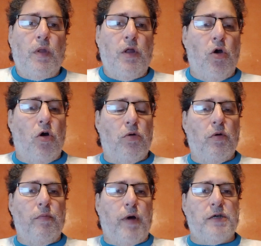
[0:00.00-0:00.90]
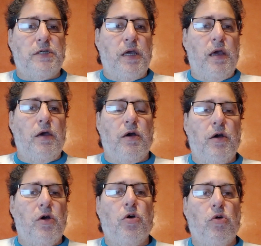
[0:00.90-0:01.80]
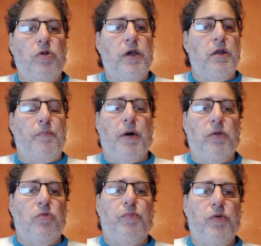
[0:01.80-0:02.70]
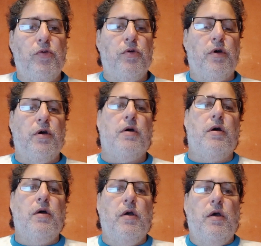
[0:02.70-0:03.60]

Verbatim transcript: D'ailleurs, Brassier, euh, Rulli n'est pas non plus, euh,